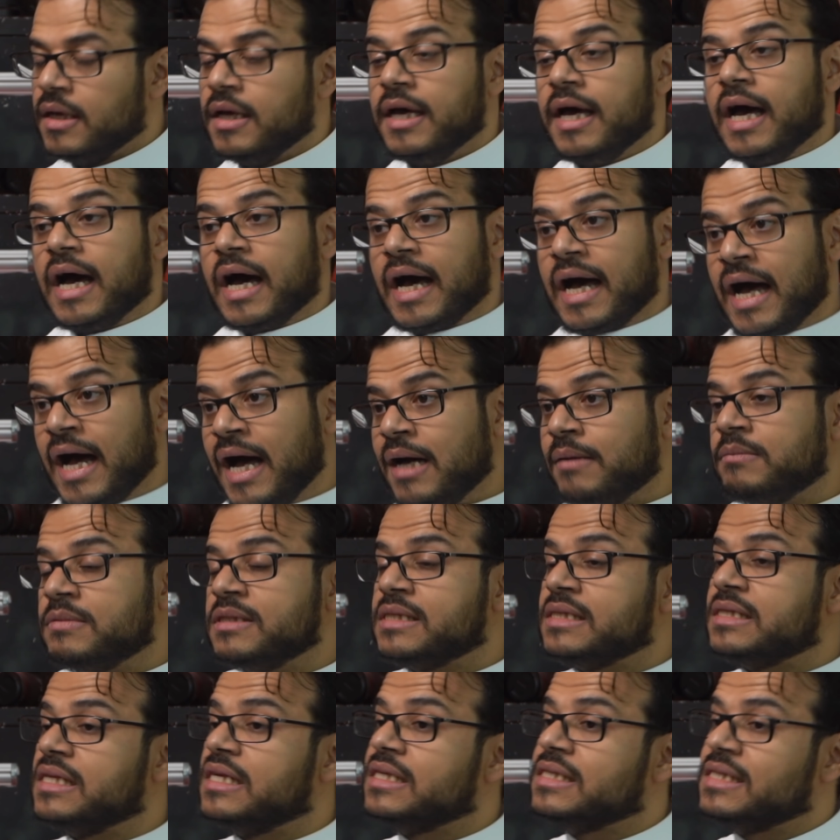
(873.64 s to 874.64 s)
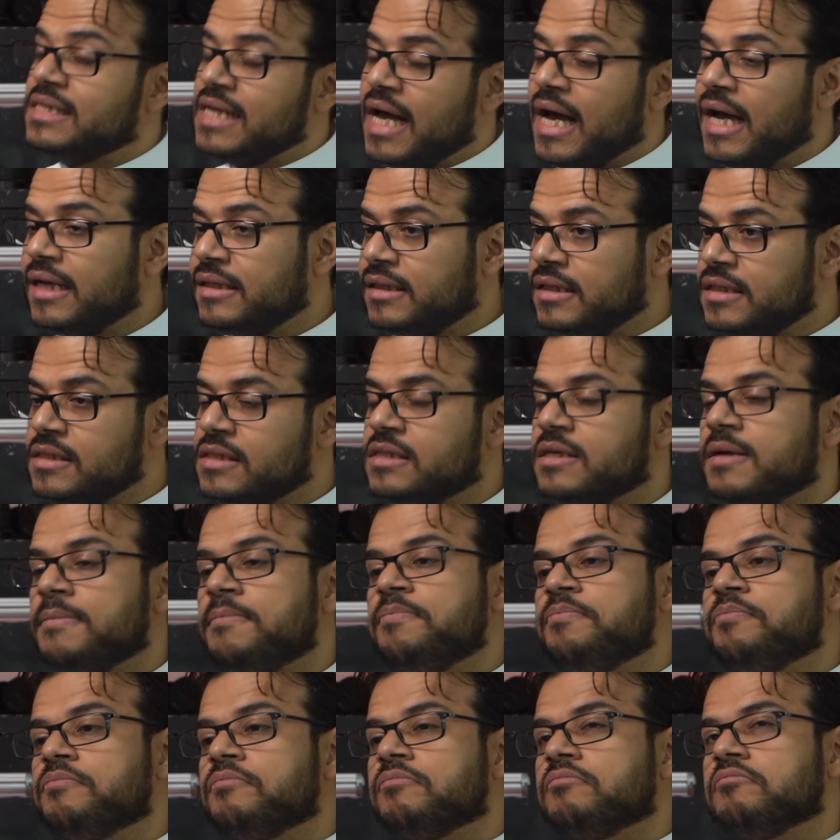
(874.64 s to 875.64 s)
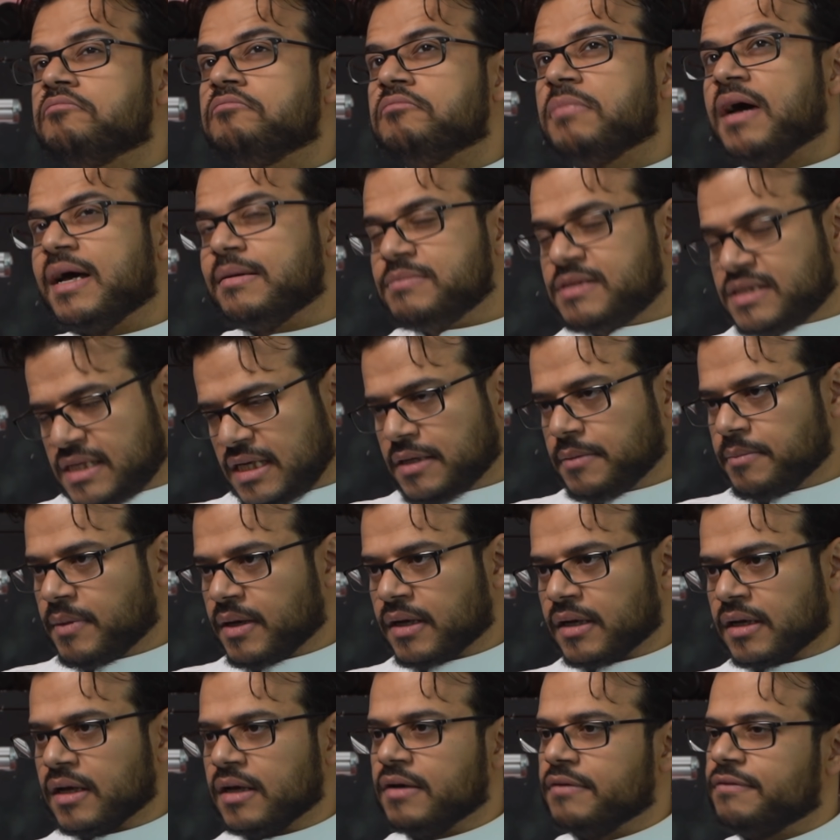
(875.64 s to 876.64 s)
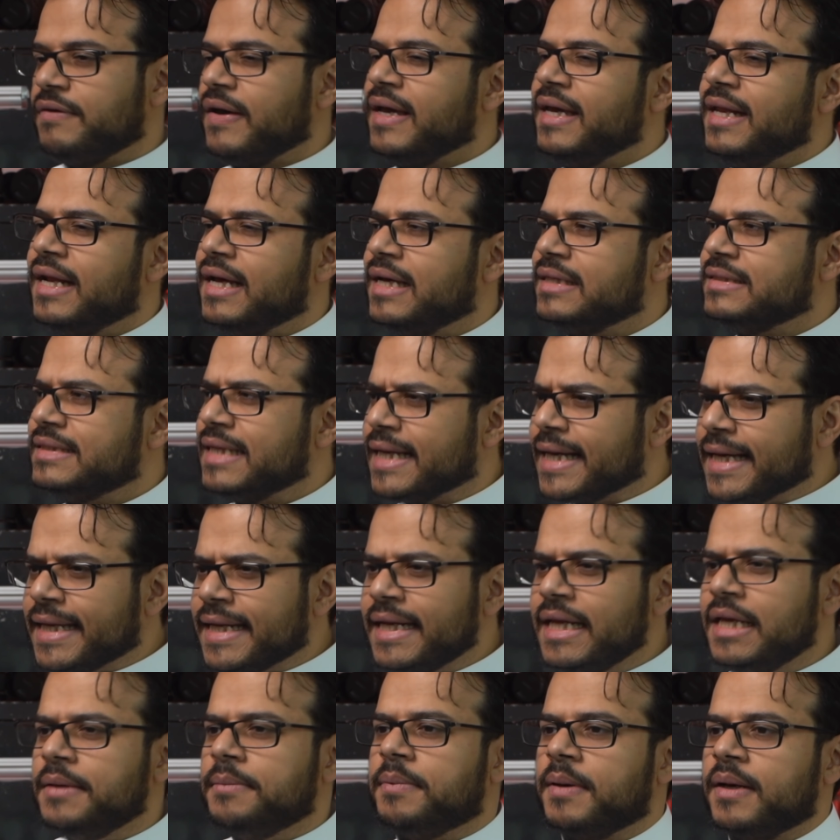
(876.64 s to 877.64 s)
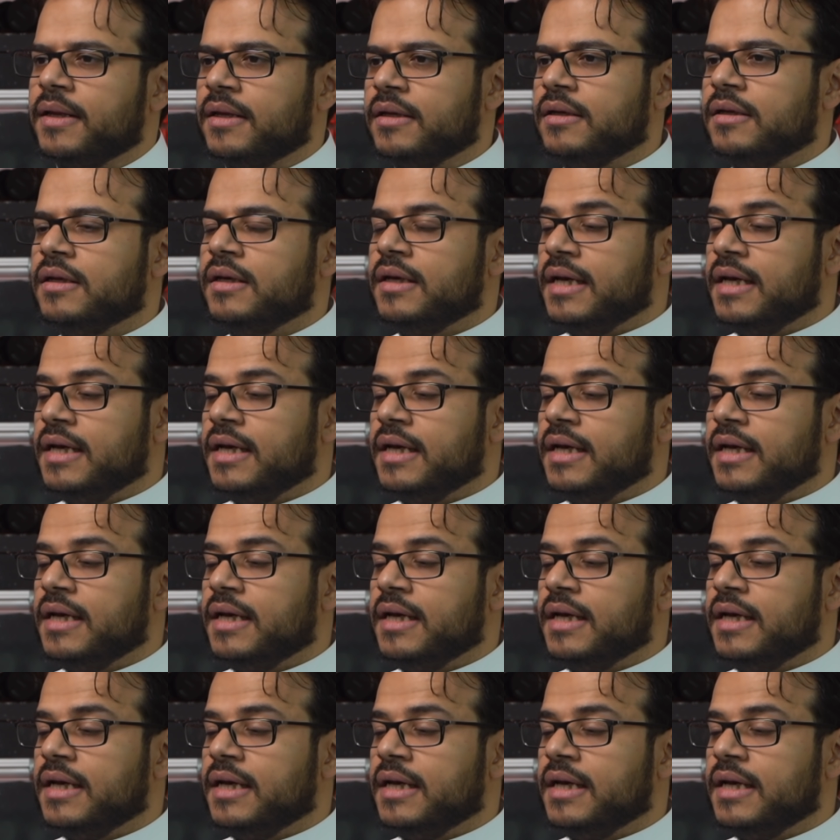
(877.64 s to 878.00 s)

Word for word: خامس لسادس 50 مره فهنا تقريبا